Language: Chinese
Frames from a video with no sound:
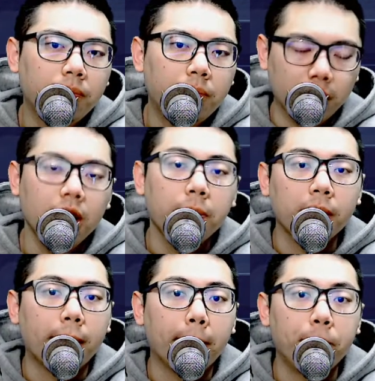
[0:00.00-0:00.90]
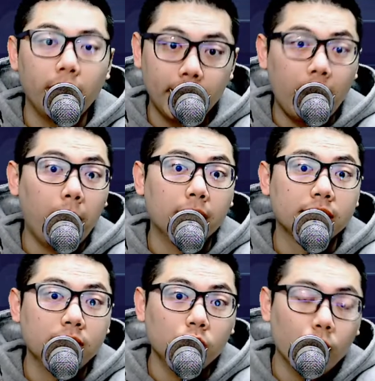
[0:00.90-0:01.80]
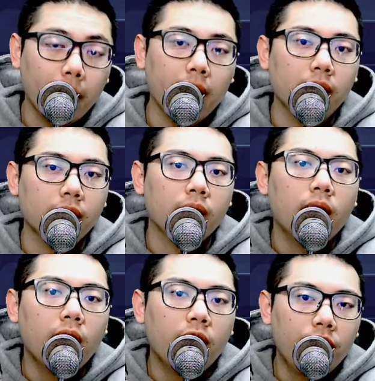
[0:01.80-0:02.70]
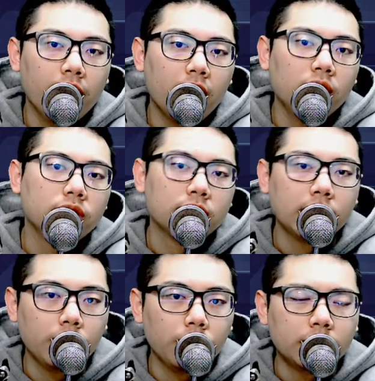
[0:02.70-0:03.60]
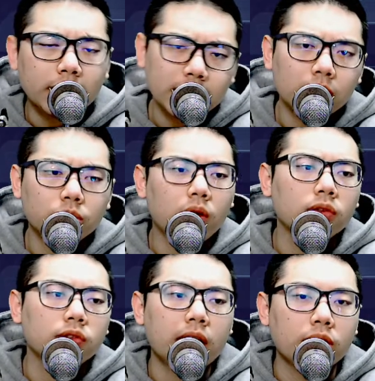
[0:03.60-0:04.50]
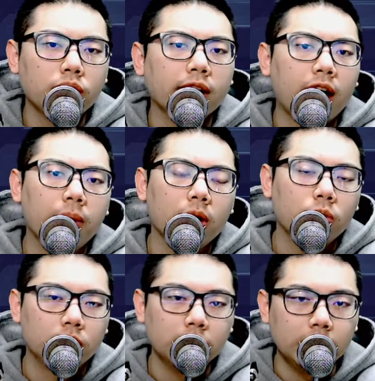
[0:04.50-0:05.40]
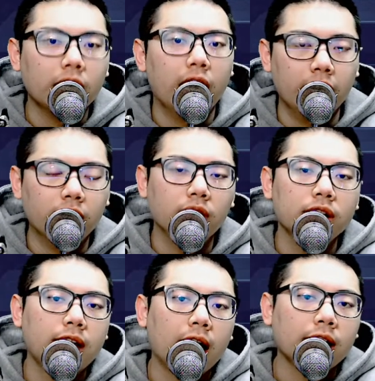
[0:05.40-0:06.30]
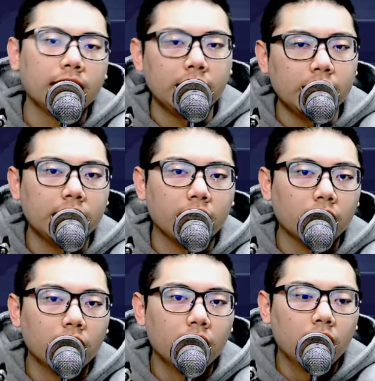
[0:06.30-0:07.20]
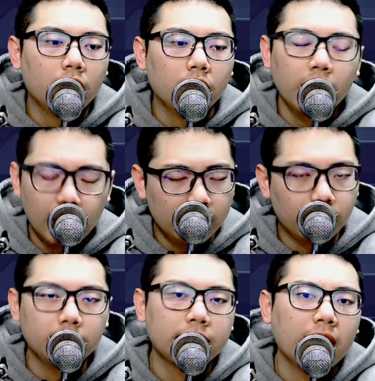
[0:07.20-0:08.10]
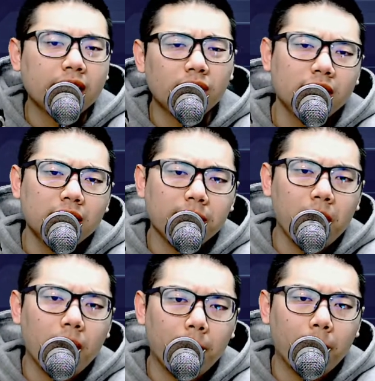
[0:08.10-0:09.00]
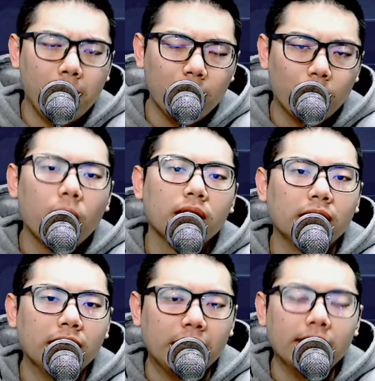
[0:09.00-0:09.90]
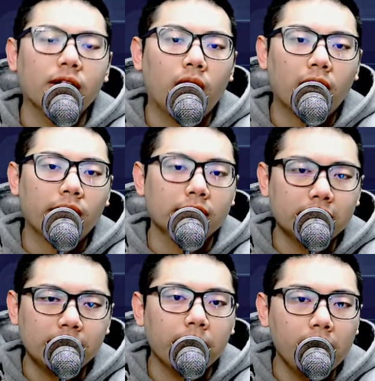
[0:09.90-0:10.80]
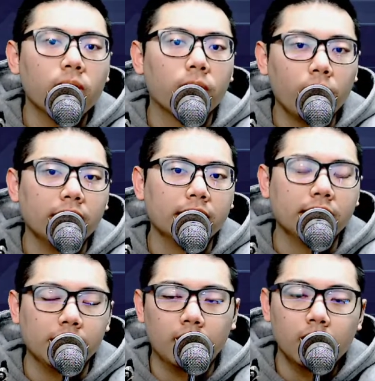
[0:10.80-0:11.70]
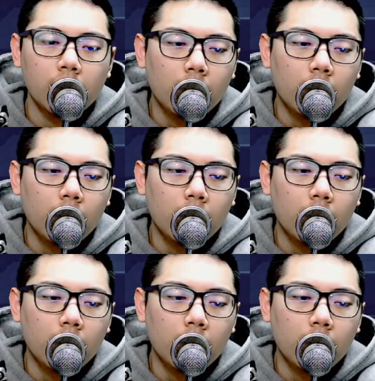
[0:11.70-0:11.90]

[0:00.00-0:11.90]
本益比嘛，不高嘛，十五倍而已，非常高的值利率，在这样的状况之下，你去砍台北股市，你很容易杀在低点。你很容易杀跌，因为这里没有没有贵的理由啊，各位，这里没有贵的理由，